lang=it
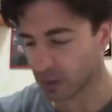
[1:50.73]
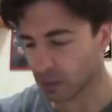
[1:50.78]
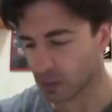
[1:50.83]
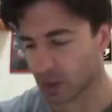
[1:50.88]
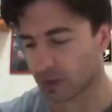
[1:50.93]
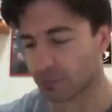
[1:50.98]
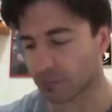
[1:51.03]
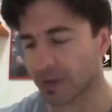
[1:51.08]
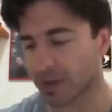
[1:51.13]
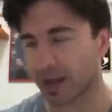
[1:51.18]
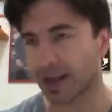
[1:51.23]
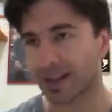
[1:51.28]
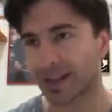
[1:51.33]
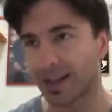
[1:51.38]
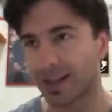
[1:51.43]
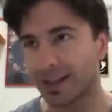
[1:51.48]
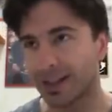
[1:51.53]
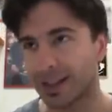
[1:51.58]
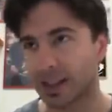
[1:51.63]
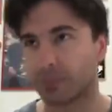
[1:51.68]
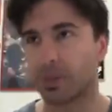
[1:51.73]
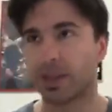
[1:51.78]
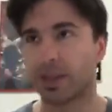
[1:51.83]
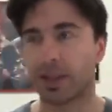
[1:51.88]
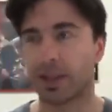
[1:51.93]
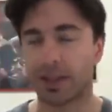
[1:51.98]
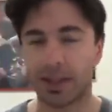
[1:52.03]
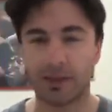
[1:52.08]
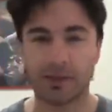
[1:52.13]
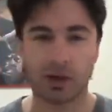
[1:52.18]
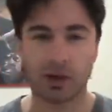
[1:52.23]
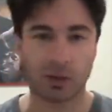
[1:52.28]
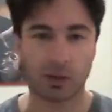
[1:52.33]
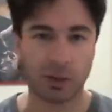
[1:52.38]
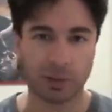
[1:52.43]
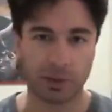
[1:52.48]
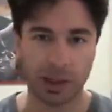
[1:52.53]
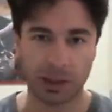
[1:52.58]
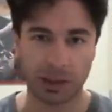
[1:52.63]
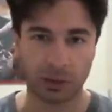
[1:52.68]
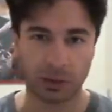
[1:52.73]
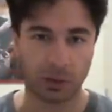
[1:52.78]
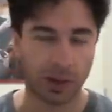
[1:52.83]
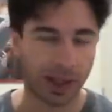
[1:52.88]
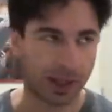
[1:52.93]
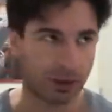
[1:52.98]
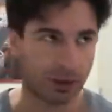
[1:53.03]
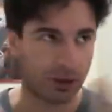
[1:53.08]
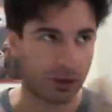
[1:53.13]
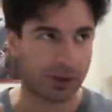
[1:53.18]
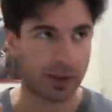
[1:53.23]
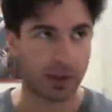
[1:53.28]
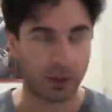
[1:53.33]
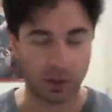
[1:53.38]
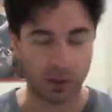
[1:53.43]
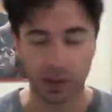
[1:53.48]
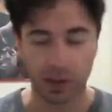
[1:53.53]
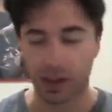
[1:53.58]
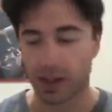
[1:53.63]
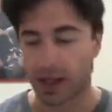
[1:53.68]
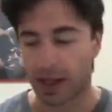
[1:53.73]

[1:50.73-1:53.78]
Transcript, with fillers: Ora vabbè, tante aspettative come abbiamo detto non è che ci siano.